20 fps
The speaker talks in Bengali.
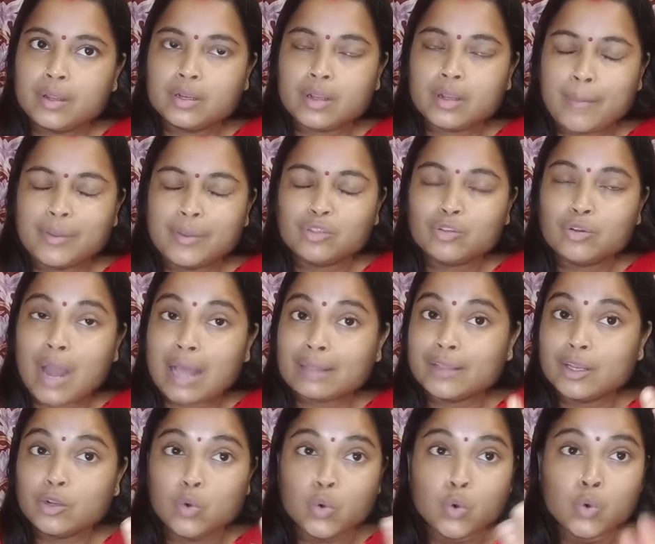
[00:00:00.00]
আমার তো
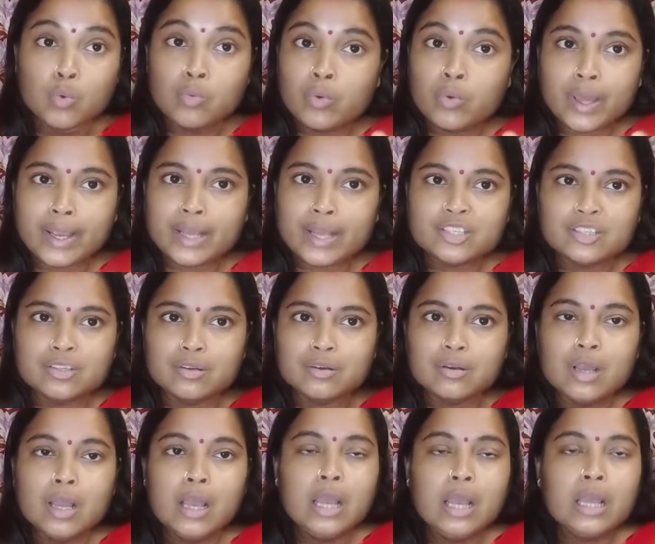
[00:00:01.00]
রাতের ঘুম উড়ে গেছিলো
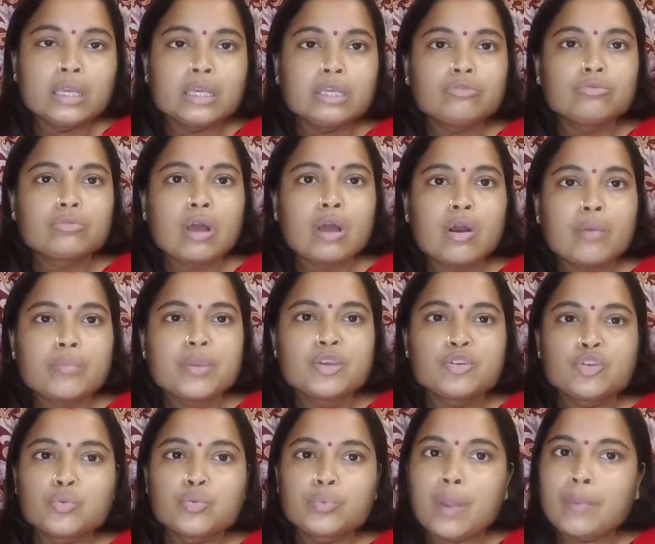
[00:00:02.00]
কিন্তু তাও আমি
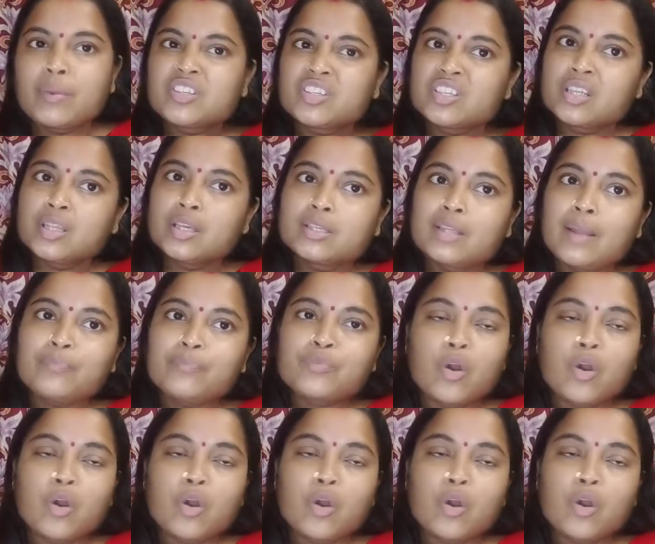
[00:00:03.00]
ইউটিউবকে আমি চিঠি দিয়েছিলাম